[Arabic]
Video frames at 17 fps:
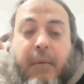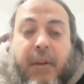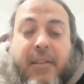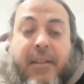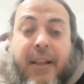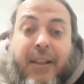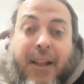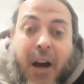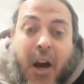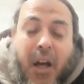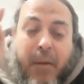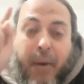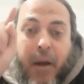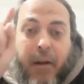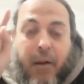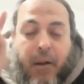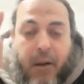من صلى
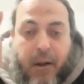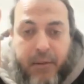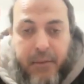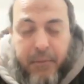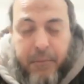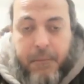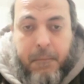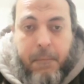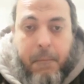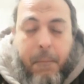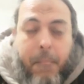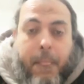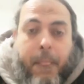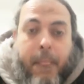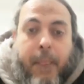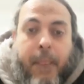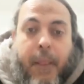أربع ركعات
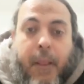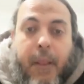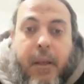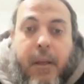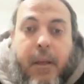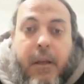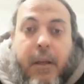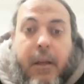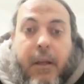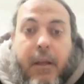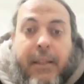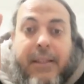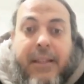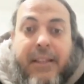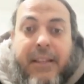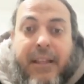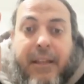
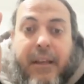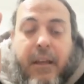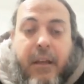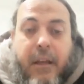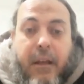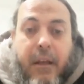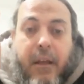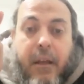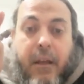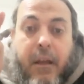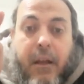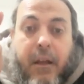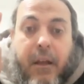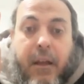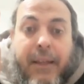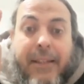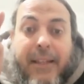حين
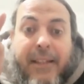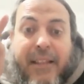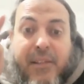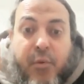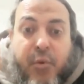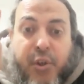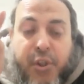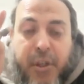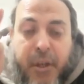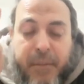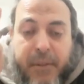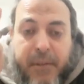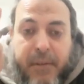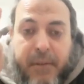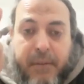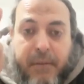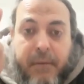حين تزول
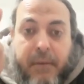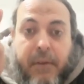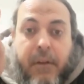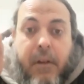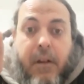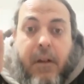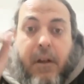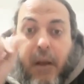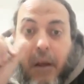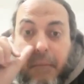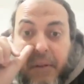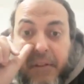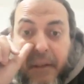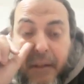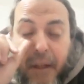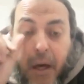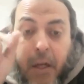الشمس من
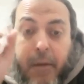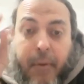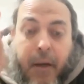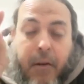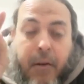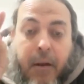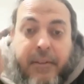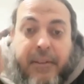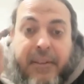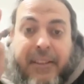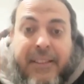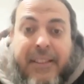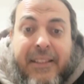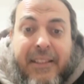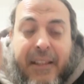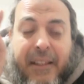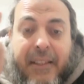صلى أربع ركعات حين
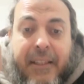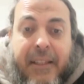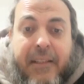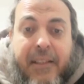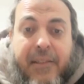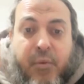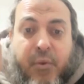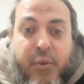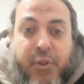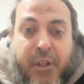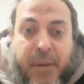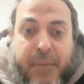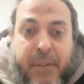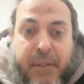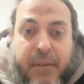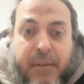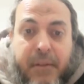حين تزول
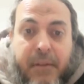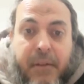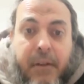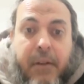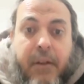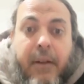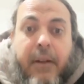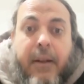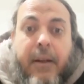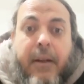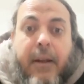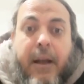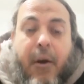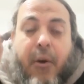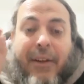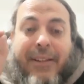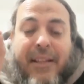الشمس
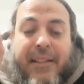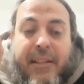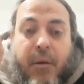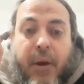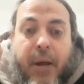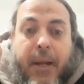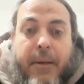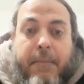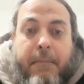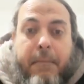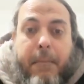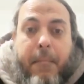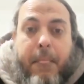أو عند الزوال